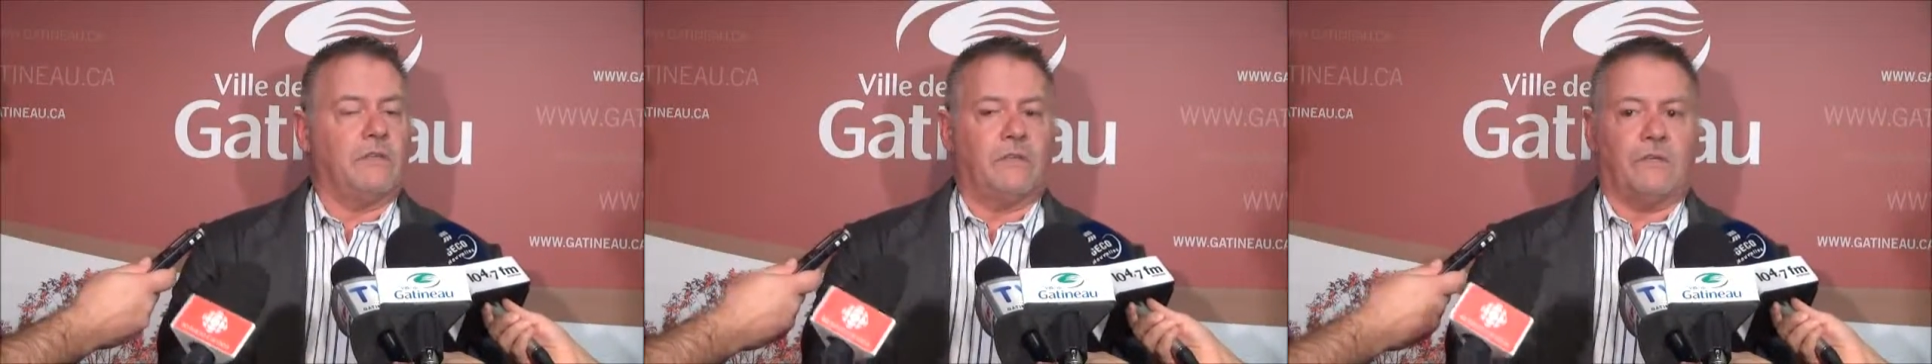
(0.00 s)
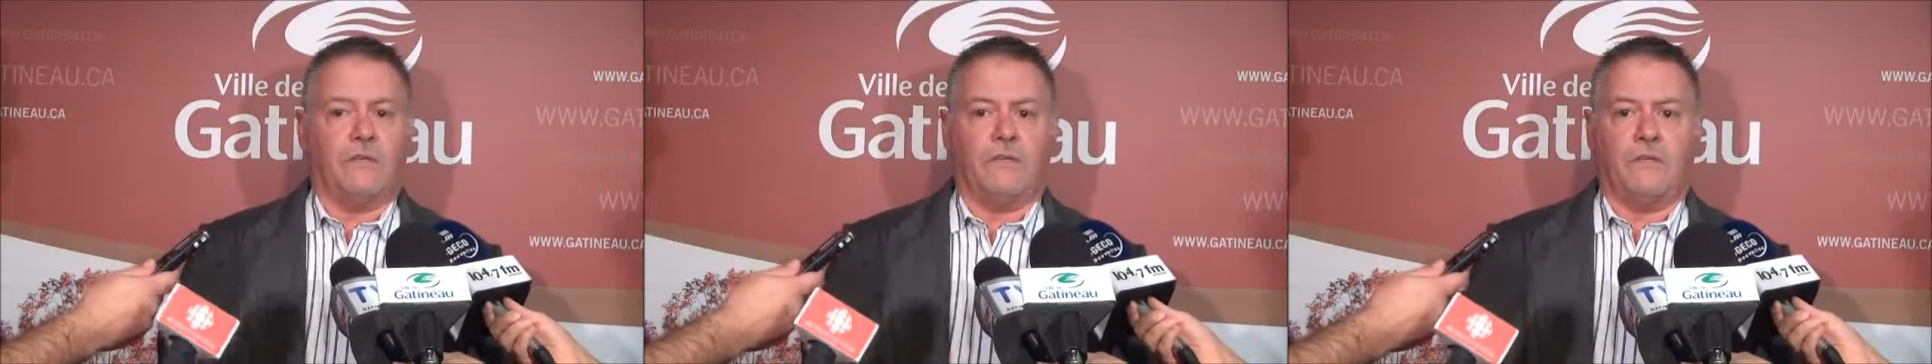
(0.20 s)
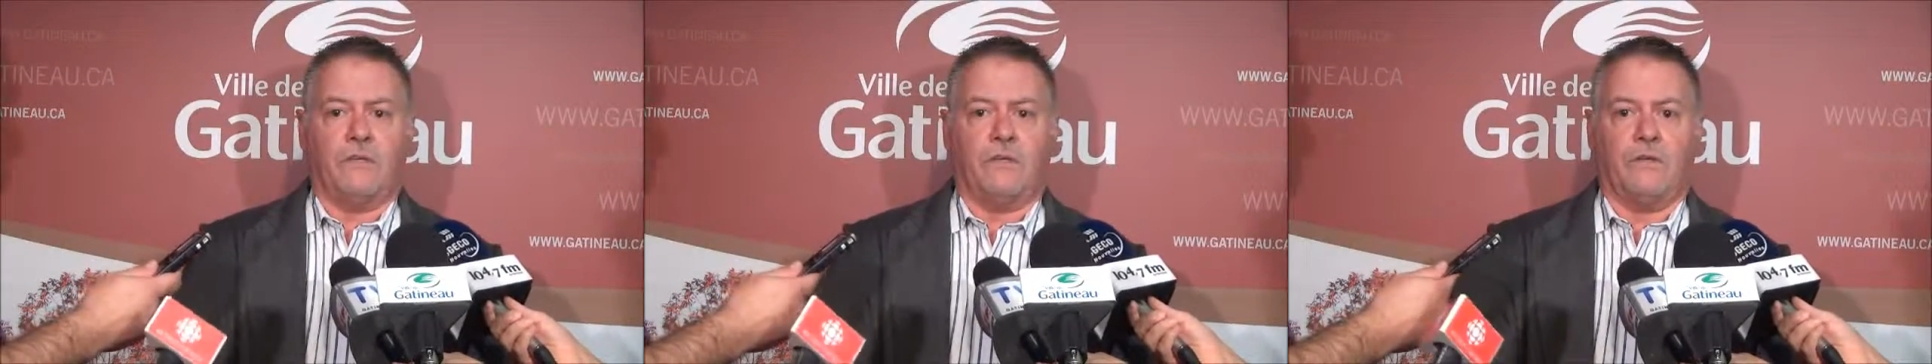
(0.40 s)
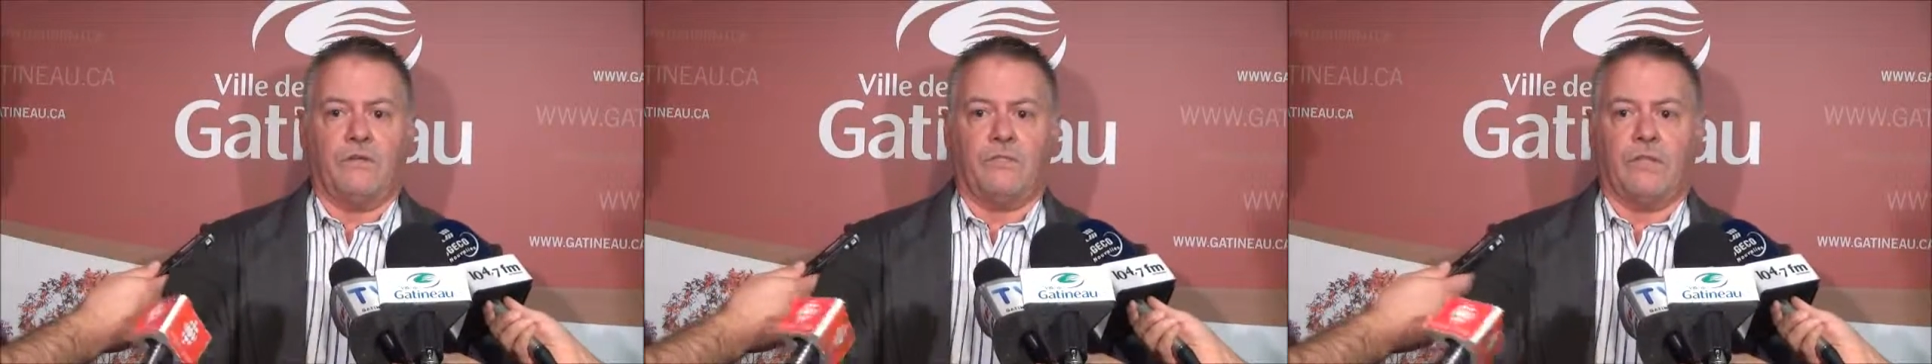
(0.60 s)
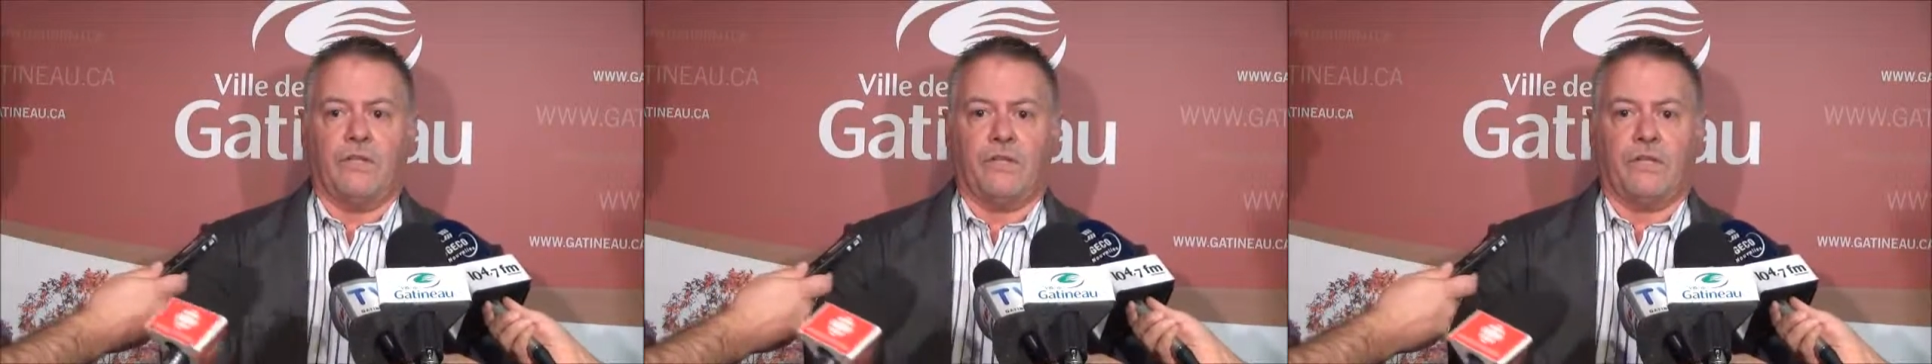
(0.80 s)
et
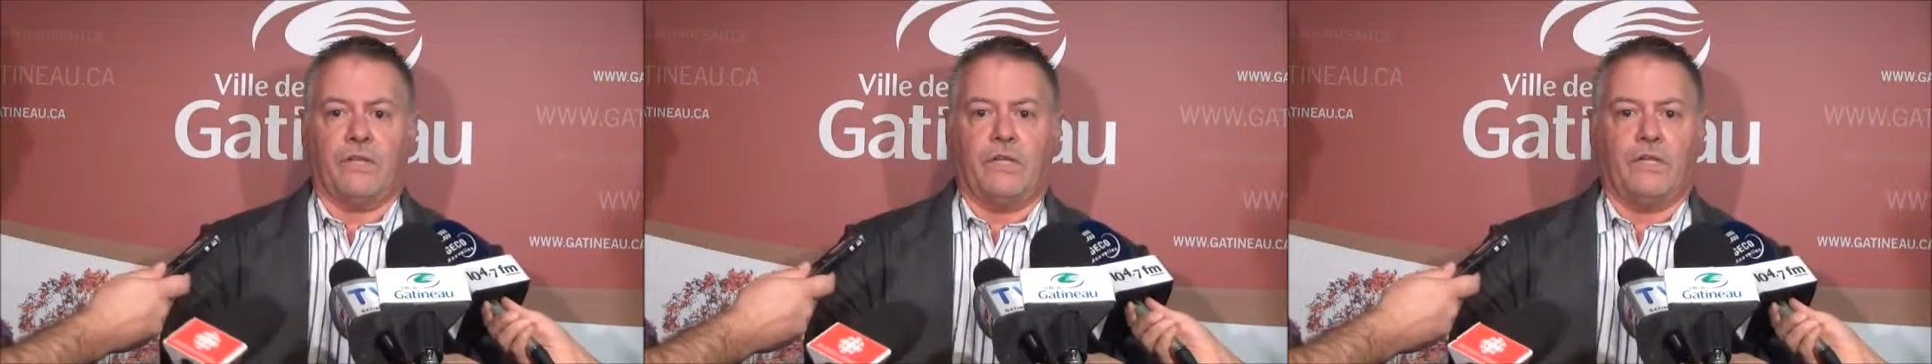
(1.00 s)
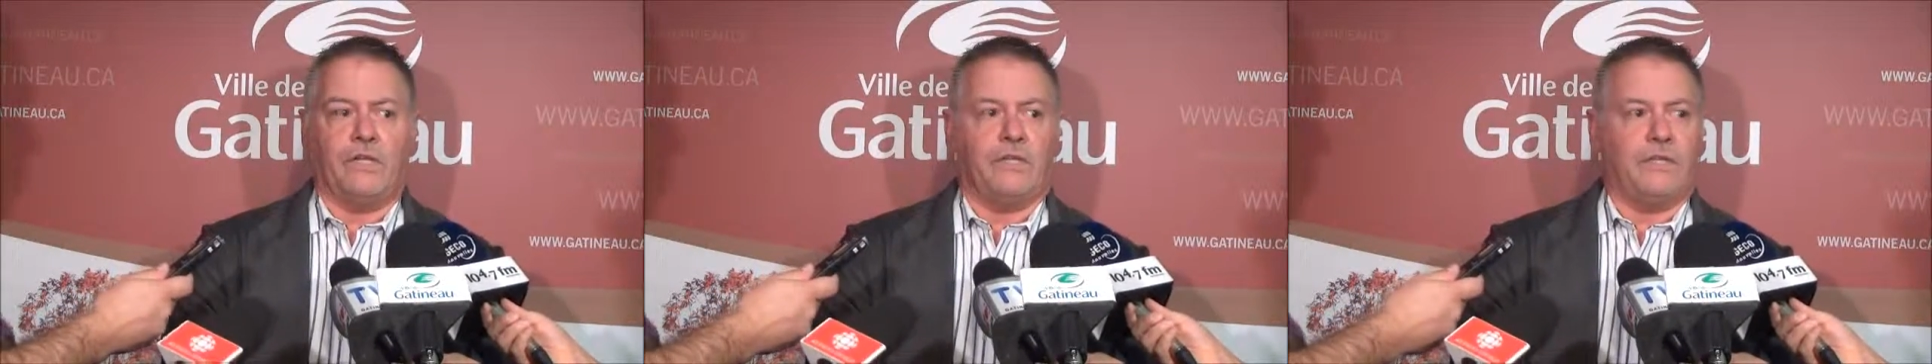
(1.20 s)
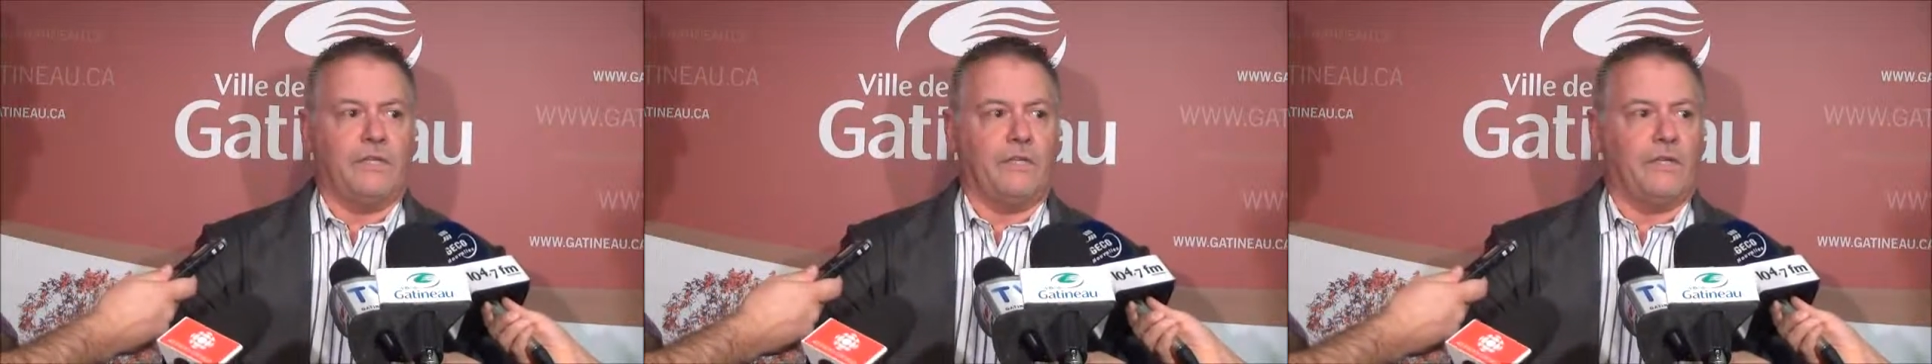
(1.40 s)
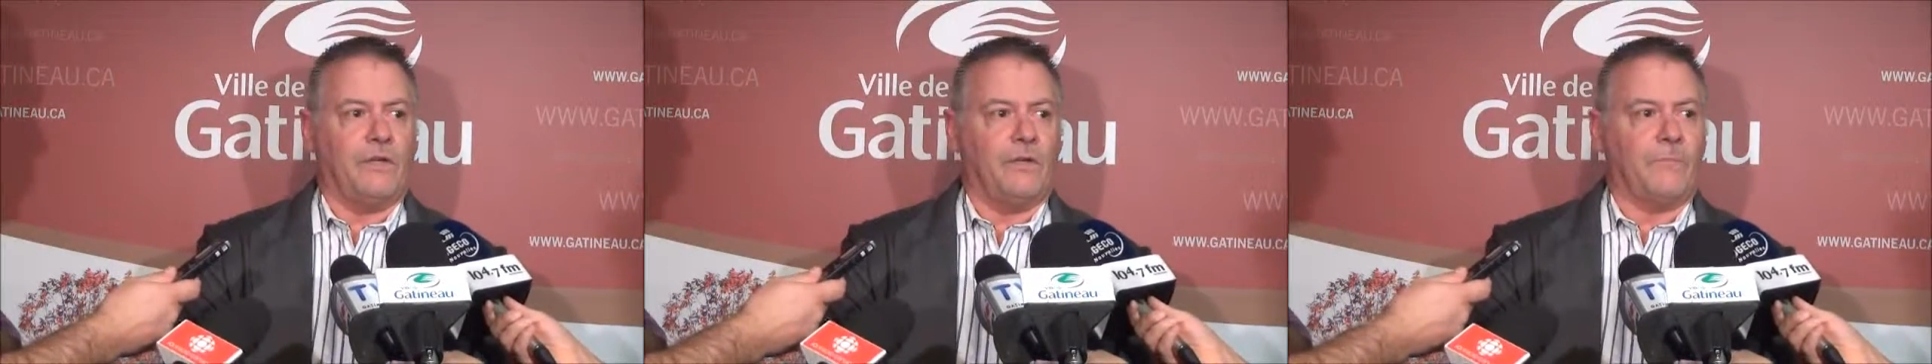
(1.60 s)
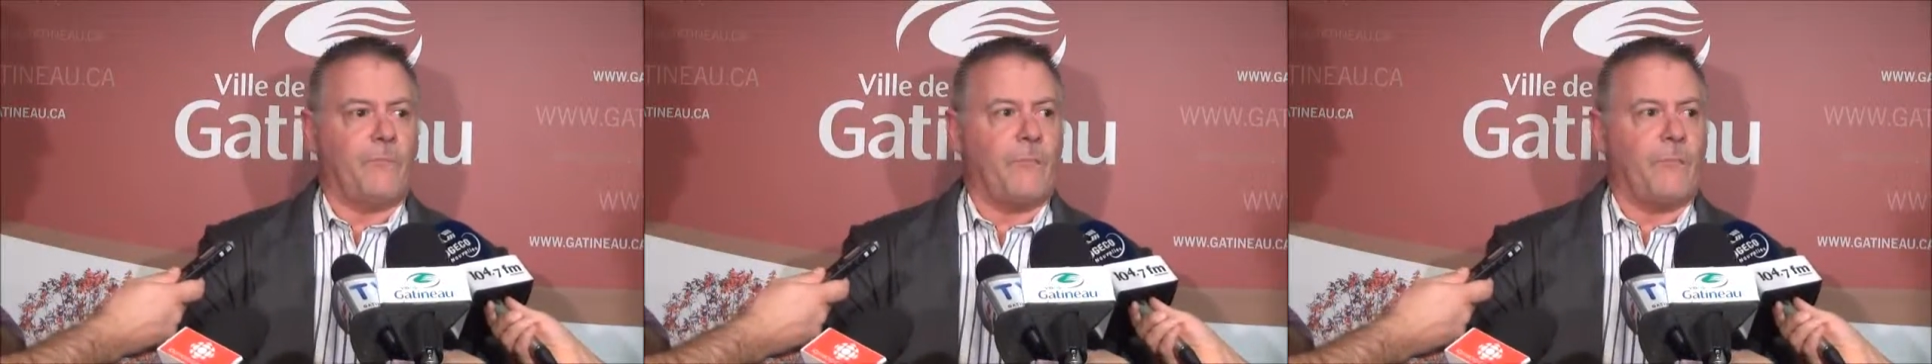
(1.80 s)
ça a créé des,